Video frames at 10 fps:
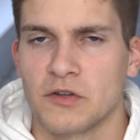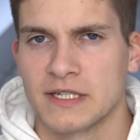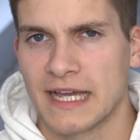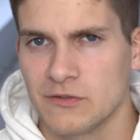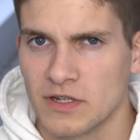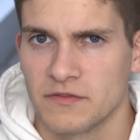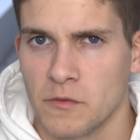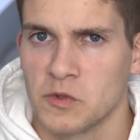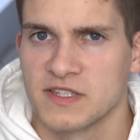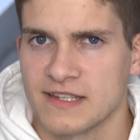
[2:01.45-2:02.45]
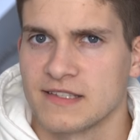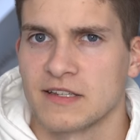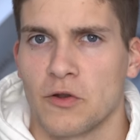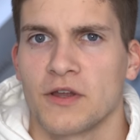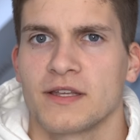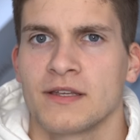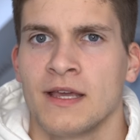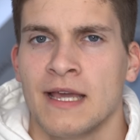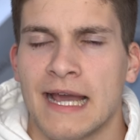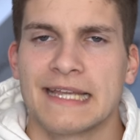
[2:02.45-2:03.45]
von 365 Leuten
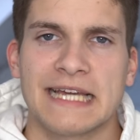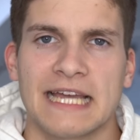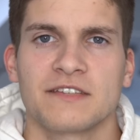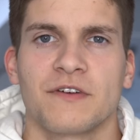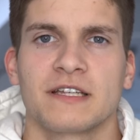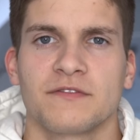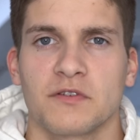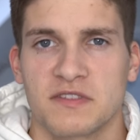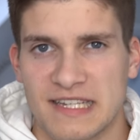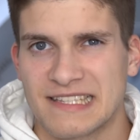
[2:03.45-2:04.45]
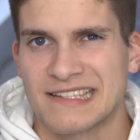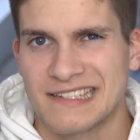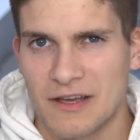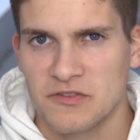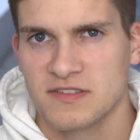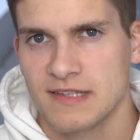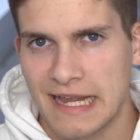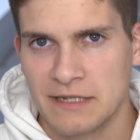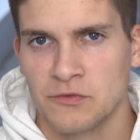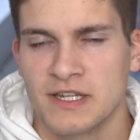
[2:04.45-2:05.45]
eine Reichweite von
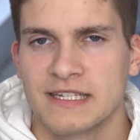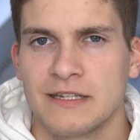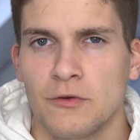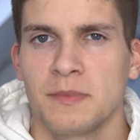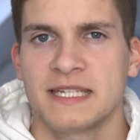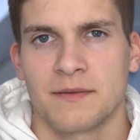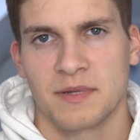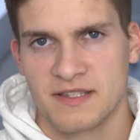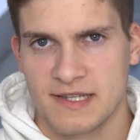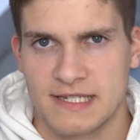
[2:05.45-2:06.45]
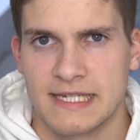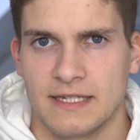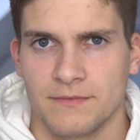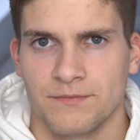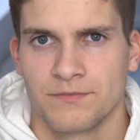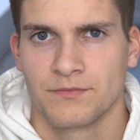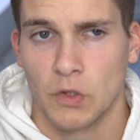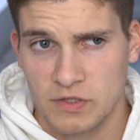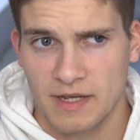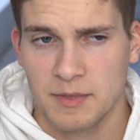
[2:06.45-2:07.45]
16.100 Kilometern präsentieren.
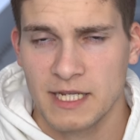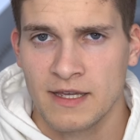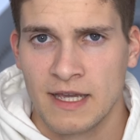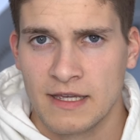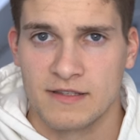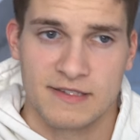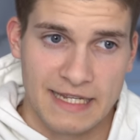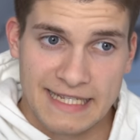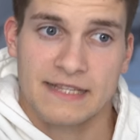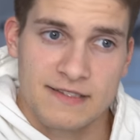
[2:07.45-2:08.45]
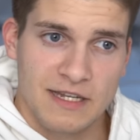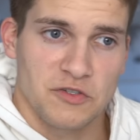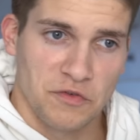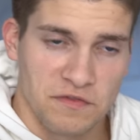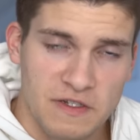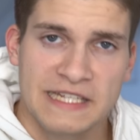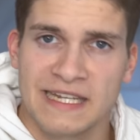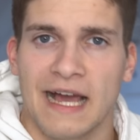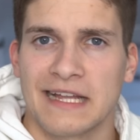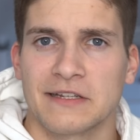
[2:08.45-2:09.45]
Und dabei ist der jetzt ja schon
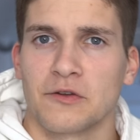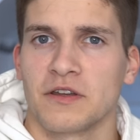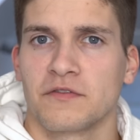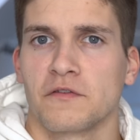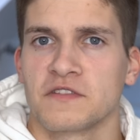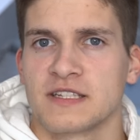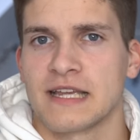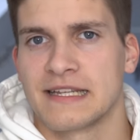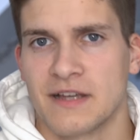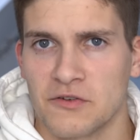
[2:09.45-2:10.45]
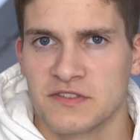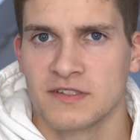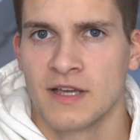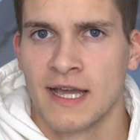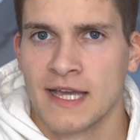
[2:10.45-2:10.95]
fliegende A350-1000